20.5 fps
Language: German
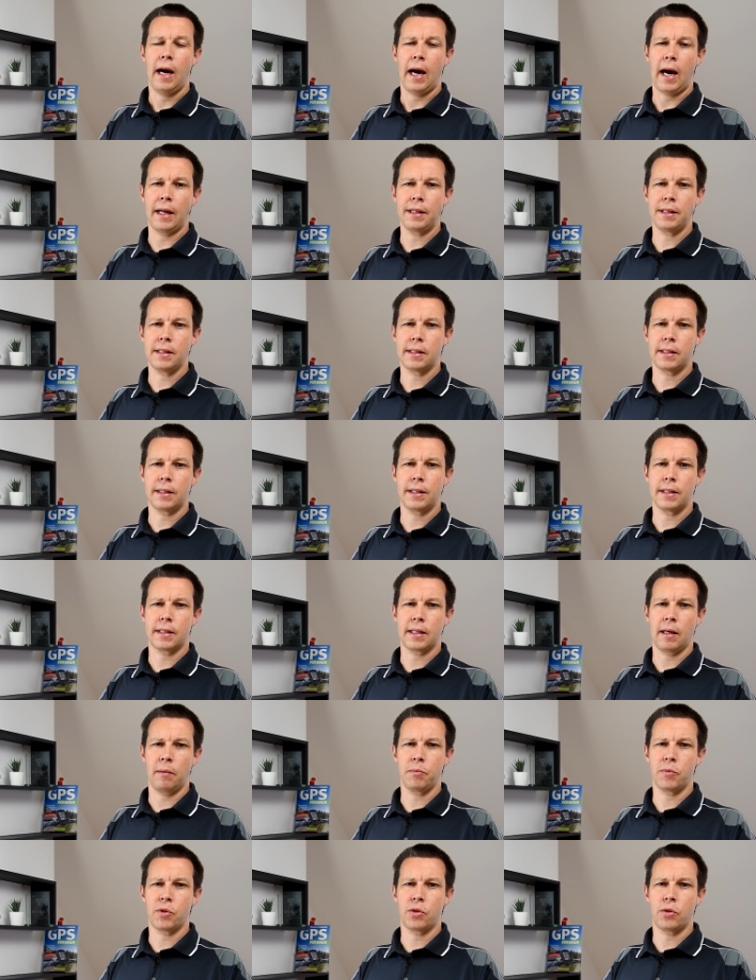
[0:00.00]
ans
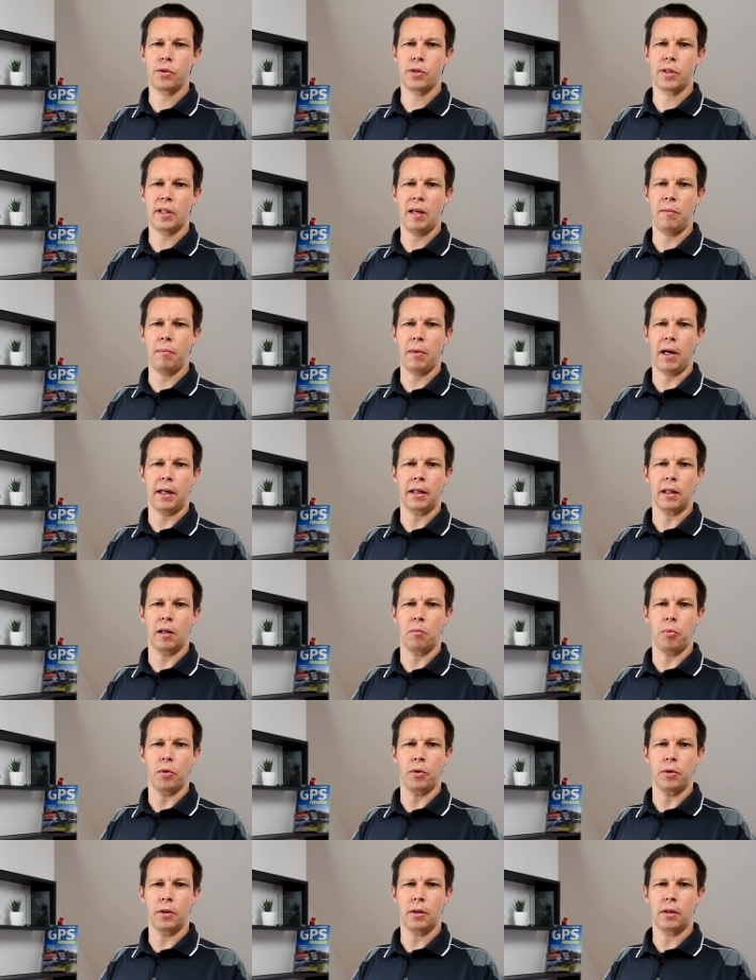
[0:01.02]
Gesamtsystem
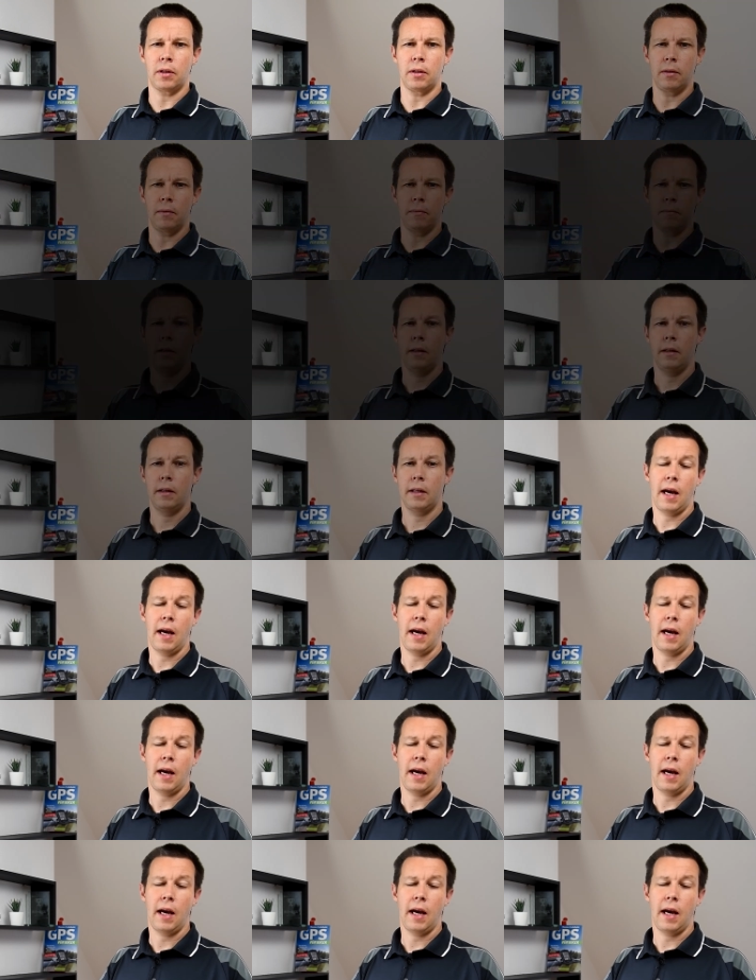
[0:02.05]
angebunden.